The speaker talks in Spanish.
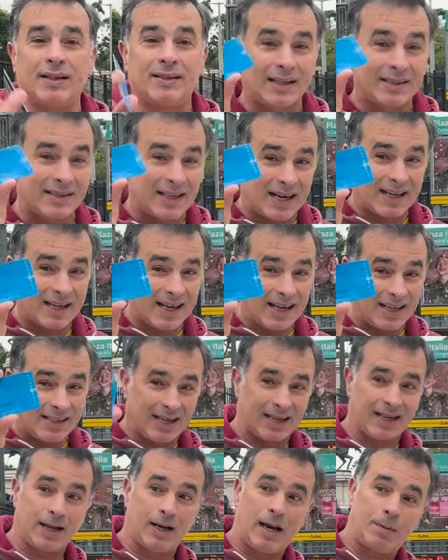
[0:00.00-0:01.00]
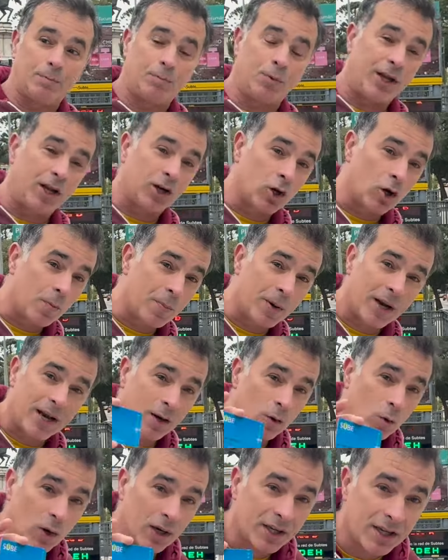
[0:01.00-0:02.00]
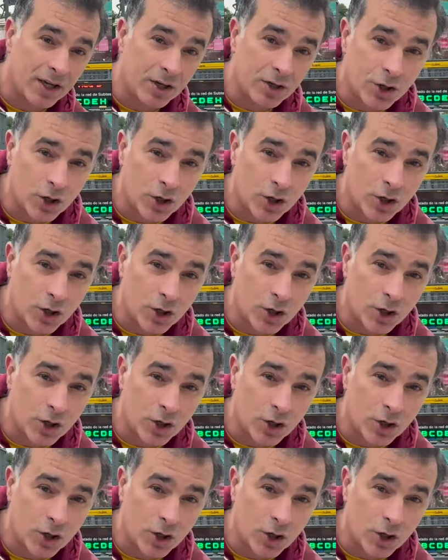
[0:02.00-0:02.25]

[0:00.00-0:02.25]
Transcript: esta tarjeta que la pueden comprar en cualquier